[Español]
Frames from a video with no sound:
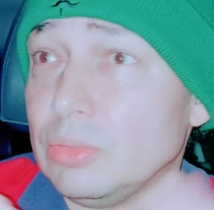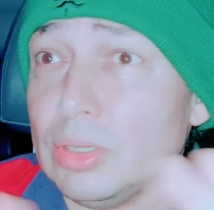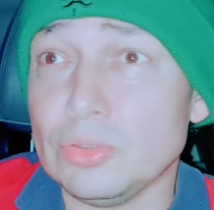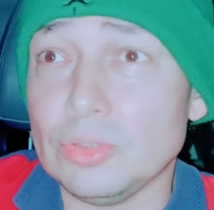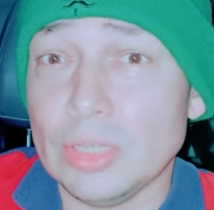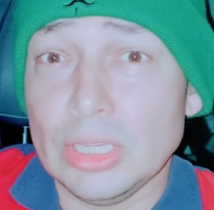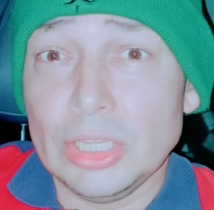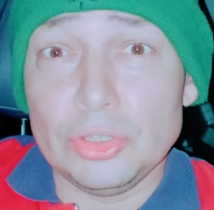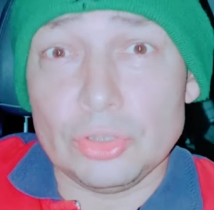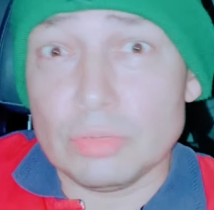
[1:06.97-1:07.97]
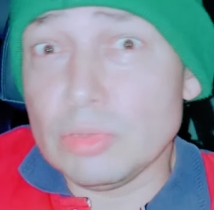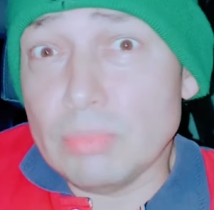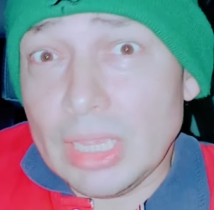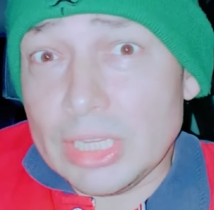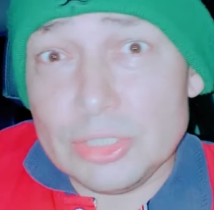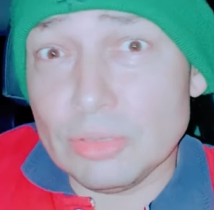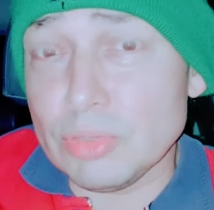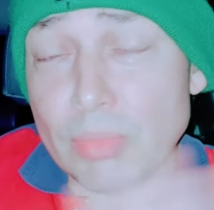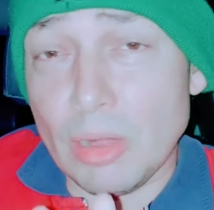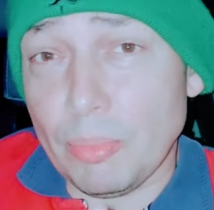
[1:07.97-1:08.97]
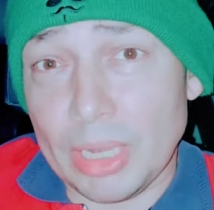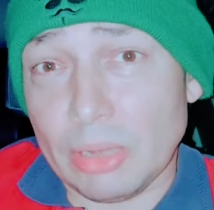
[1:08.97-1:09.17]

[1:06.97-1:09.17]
y bueno, y, yo soy muy mal, he sido muy malo